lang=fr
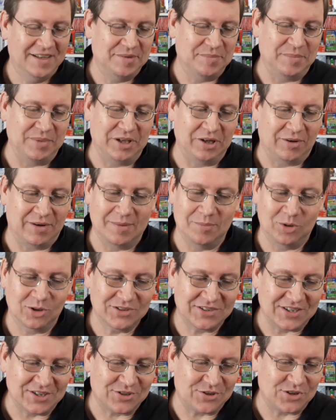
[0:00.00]
Mais normalement,
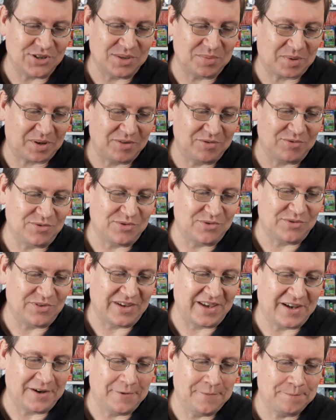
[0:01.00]
c'est ce que j'ai prévu de
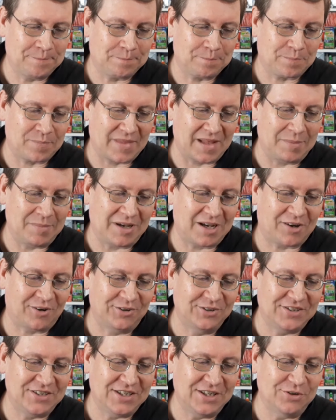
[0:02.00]
faire.
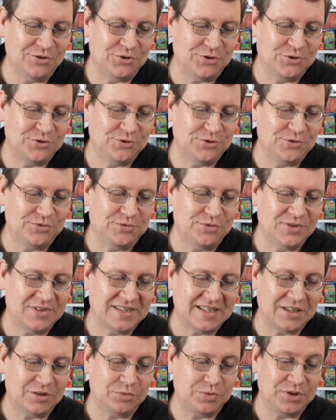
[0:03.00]
Mercredi, le jeu du full
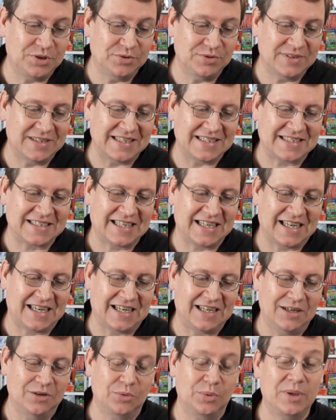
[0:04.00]
set Wii U, ça
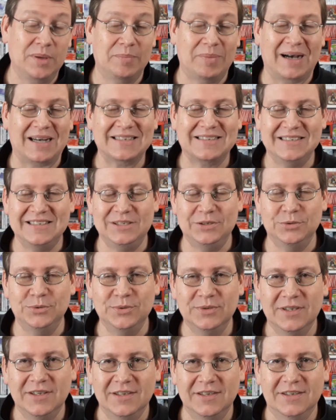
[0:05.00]
sera Wii Party U.
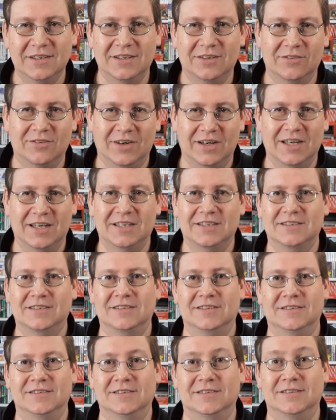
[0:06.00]
Voilà.
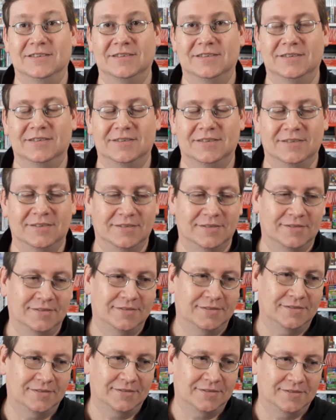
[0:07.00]
Euh,
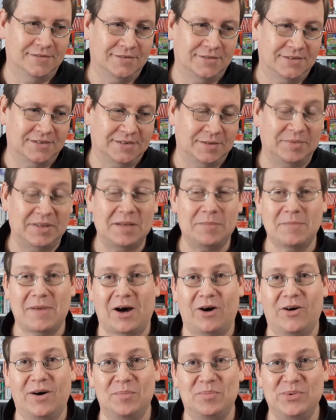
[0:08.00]
c'est peut-être
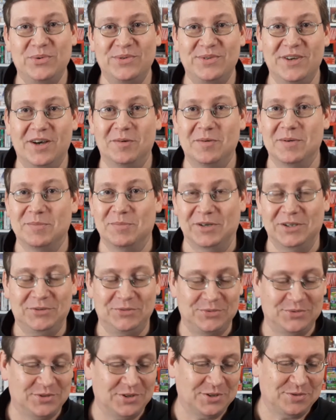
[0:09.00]
marrant à plusieurs, mais moi
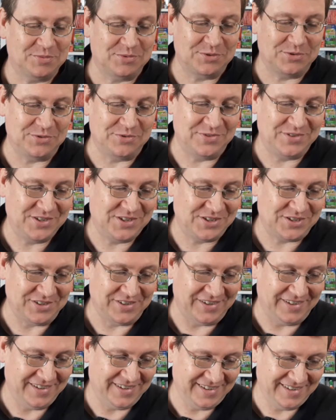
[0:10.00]
tout seul, je me suis fait
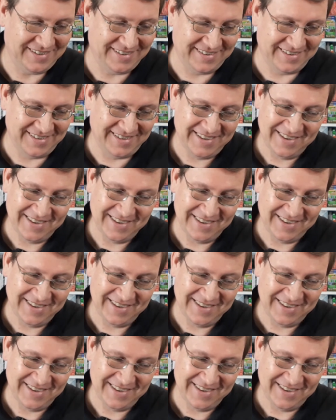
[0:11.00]
chier. Hein.